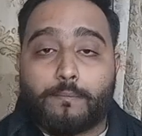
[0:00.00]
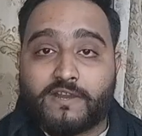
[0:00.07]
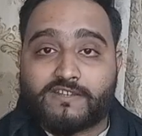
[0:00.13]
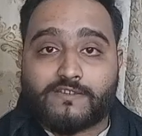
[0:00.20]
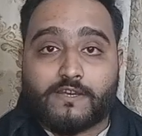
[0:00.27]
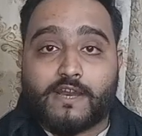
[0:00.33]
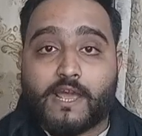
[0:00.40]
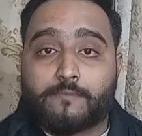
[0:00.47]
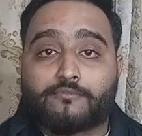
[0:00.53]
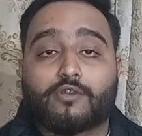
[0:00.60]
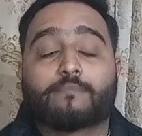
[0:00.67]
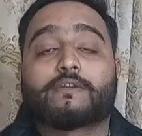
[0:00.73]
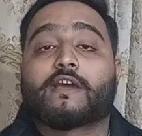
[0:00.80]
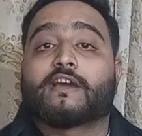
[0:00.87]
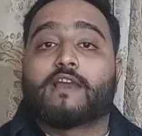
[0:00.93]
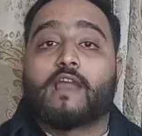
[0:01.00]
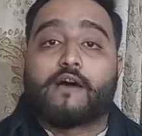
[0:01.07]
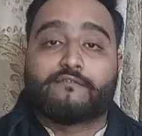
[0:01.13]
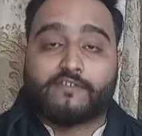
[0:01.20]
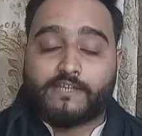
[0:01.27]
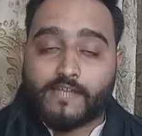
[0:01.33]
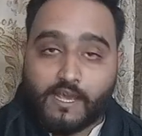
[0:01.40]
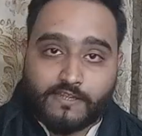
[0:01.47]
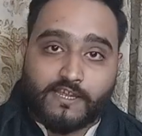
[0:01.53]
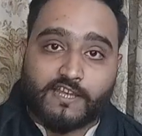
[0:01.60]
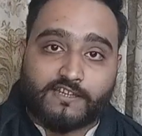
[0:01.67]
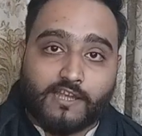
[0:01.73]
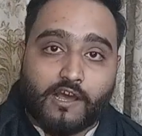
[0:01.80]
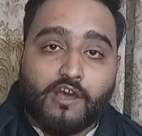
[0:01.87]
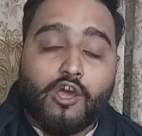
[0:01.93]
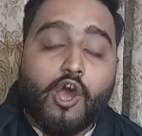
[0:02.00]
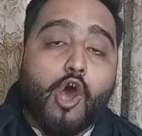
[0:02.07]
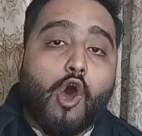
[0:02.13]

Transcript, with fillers: ऑपरेशन एंटम के खिलाफ किया गया था